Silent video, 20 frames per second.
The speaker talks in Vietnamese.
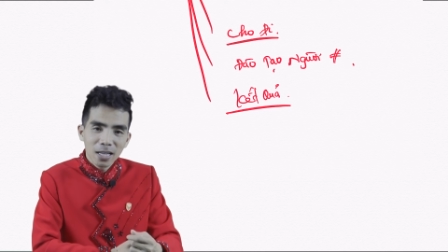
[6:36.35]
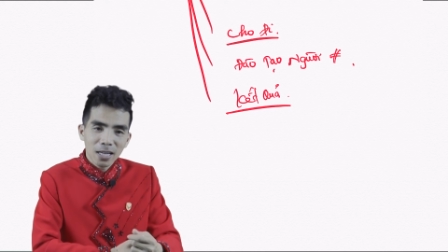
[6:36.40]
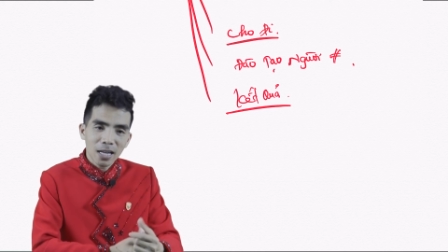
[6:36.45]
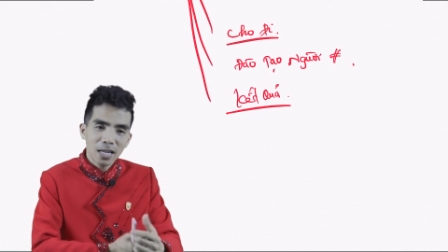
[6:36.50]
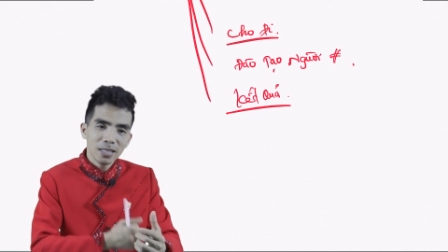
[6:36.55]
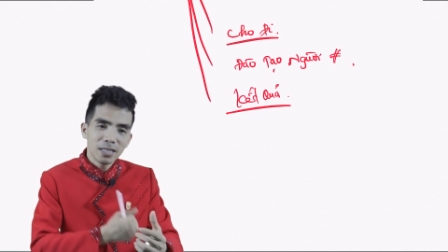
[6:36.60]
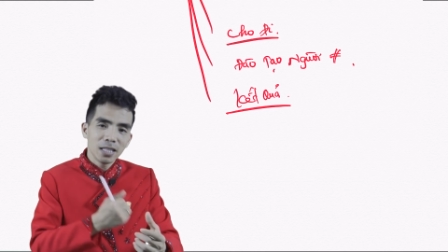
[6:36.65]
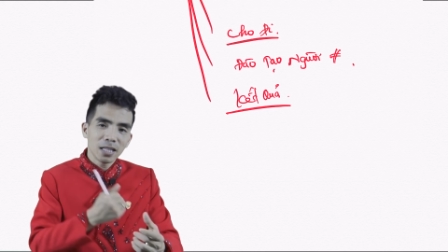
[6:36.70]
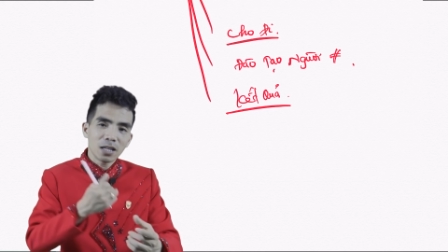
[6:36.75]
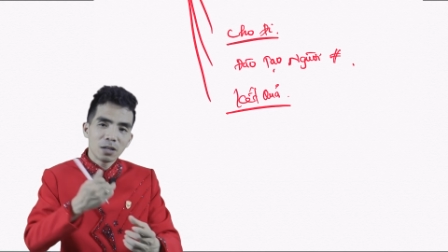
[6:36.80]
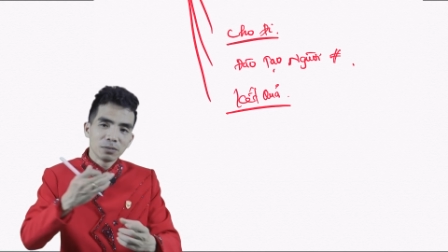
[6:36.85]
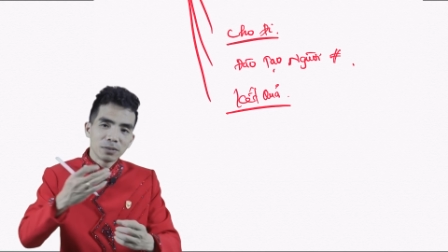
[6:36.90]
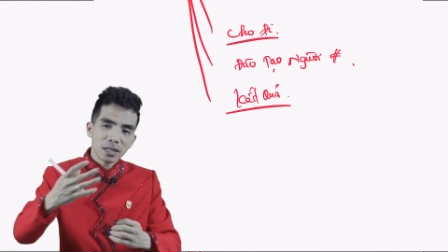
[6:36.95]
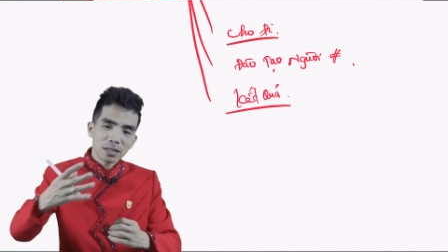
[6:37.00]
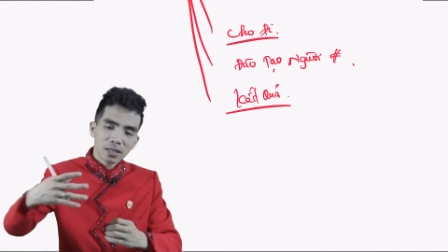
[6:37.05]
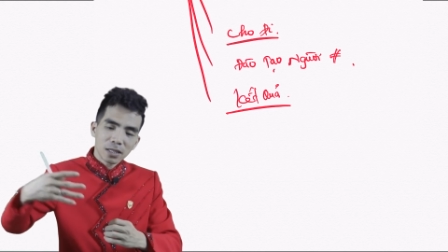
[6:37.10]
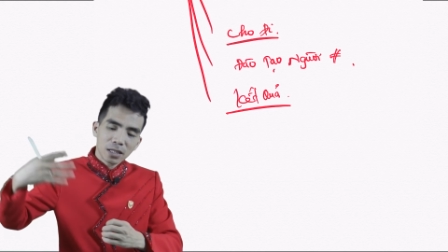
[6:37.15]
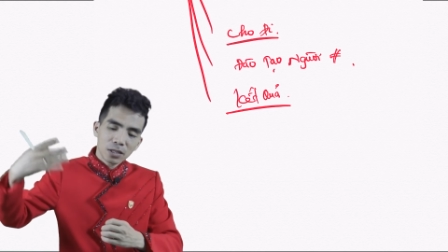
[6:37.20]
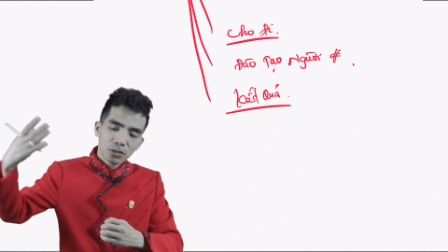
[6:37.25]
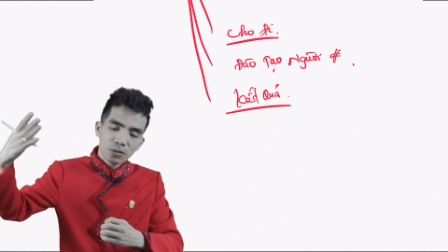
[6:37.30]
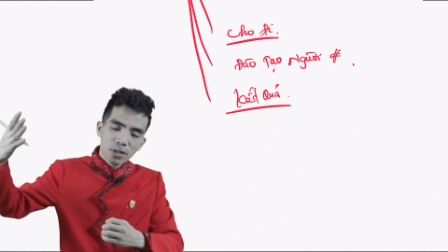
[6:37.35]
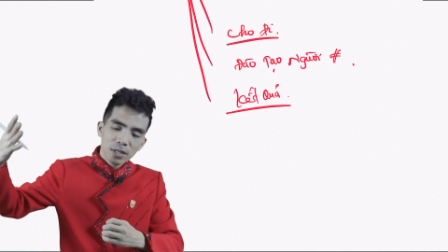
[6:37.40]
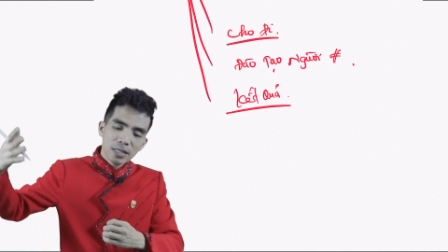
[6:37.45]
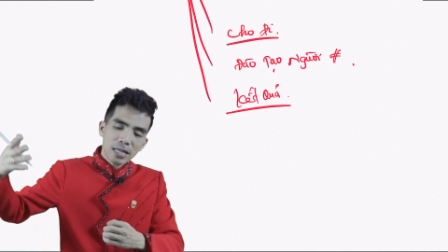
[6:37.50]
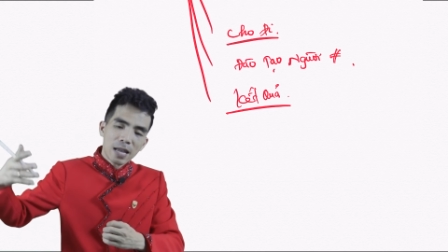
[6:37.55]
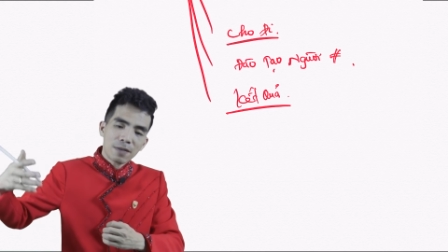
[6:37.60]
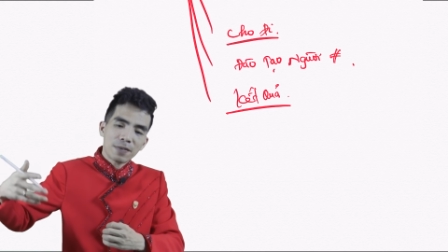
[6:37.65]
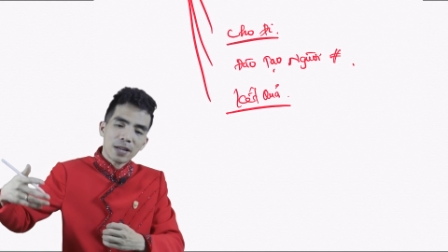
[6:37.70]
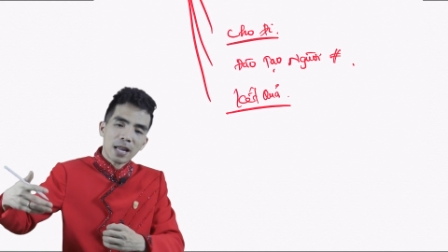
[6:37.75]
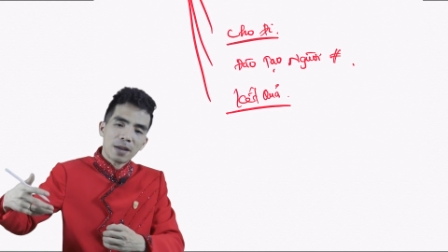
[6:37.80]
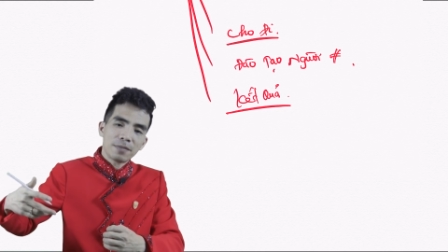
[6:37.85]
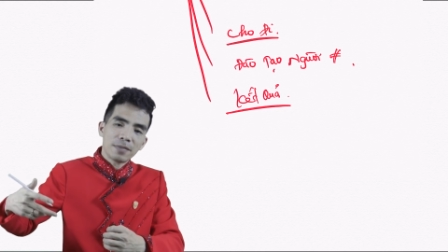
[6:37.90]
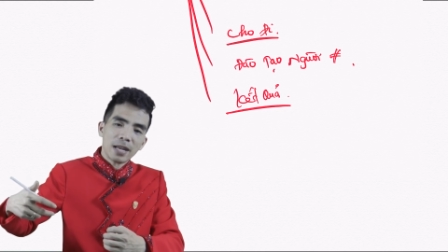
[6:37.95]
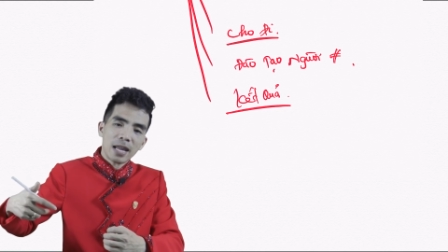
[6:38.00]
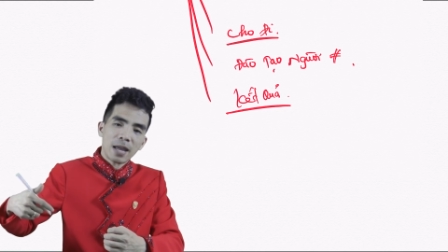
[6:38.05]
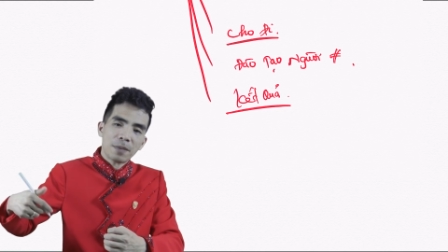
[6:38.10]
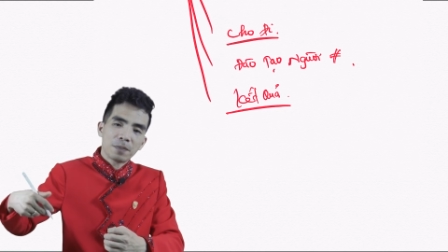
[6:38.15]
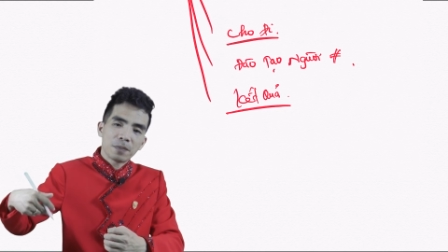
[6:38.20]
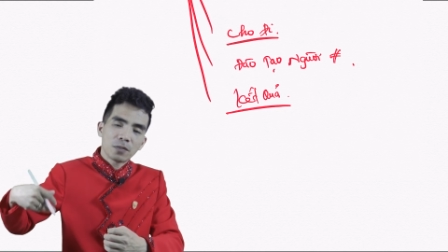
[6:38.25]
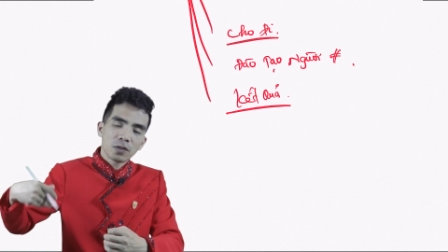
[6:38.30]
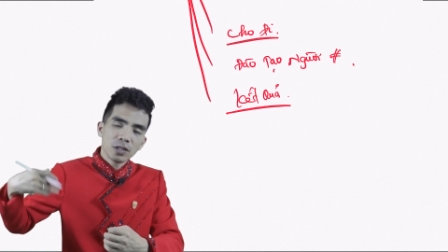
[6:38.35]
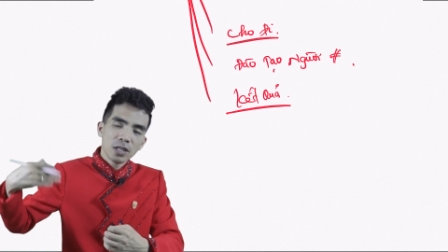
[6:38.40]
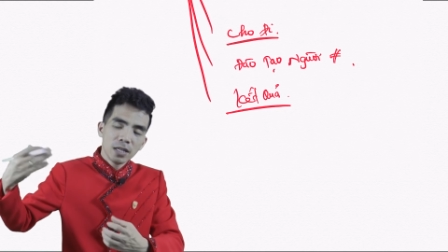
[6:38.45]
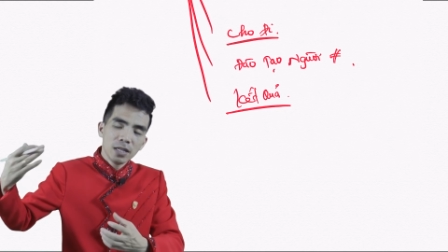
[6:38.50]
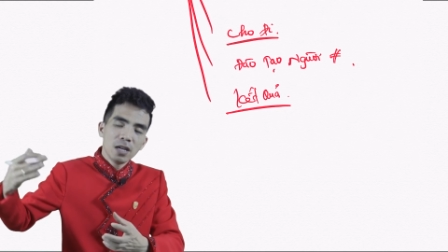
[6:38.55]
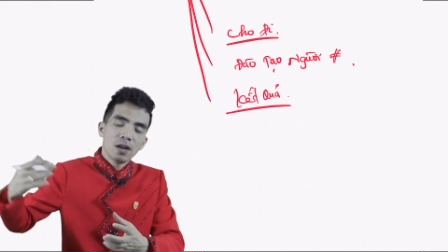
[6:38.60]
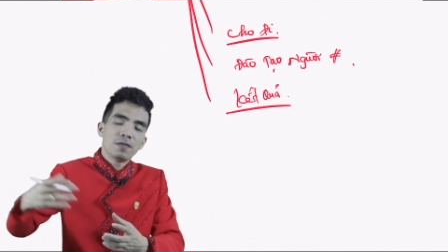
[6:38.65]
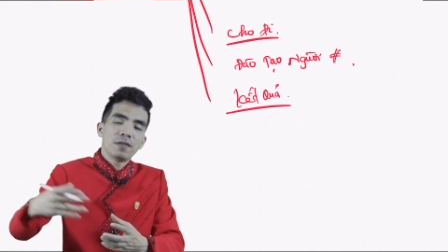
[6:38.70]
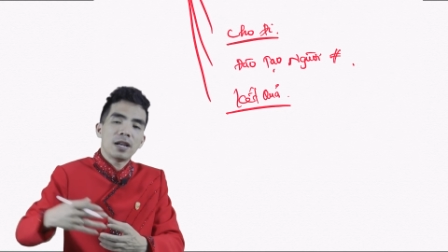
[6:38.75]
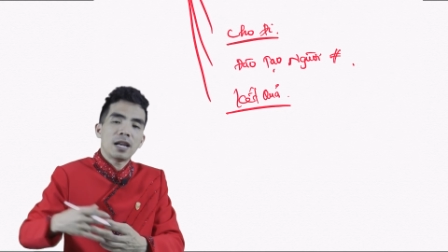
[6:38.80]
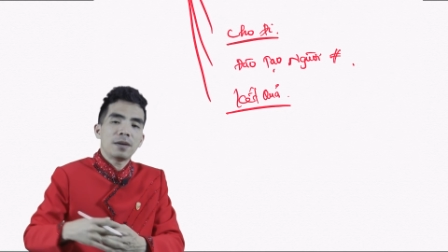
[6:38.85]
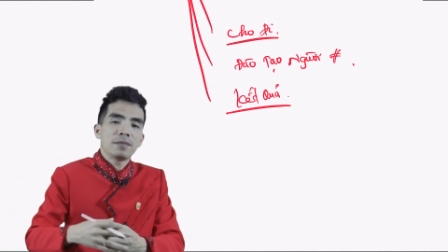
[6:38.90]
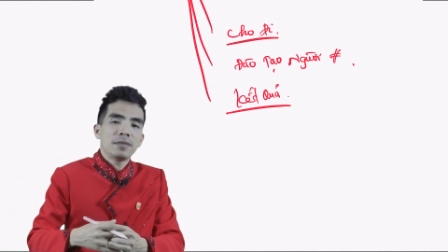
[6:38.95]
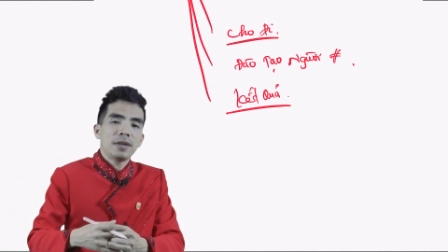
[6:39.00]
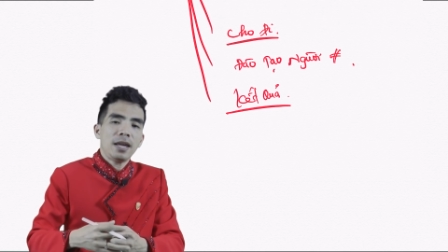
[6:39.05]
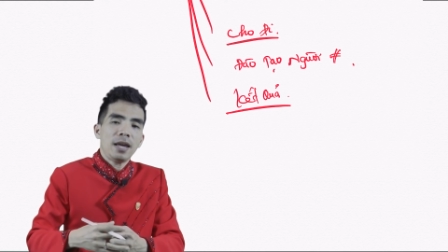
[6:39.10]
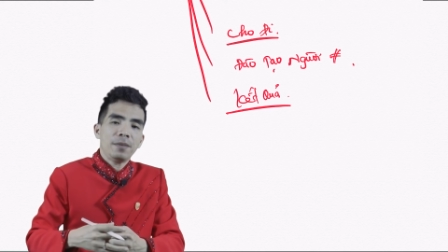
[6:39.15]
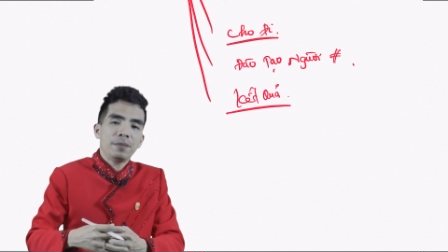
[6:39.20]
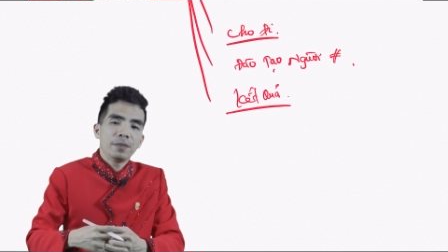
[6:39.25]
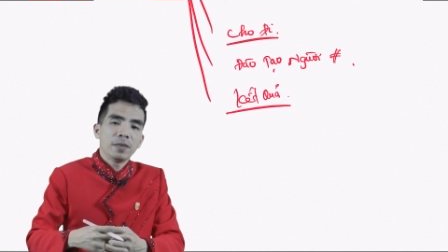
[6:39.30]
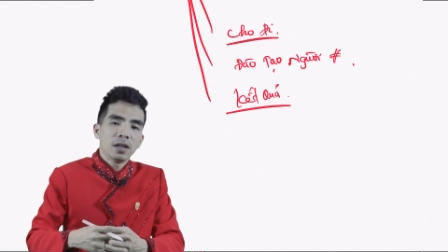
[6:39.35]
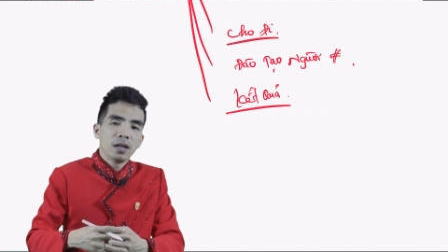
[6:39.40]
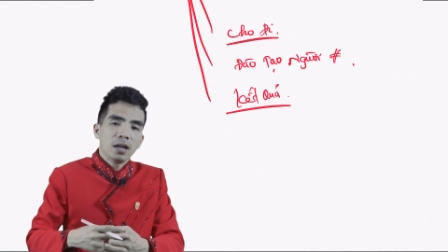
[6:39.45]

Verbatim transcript: các anh chị không thể trở thành chuyên gia về làm đẹp, có nhân hiệu về làm đẹp,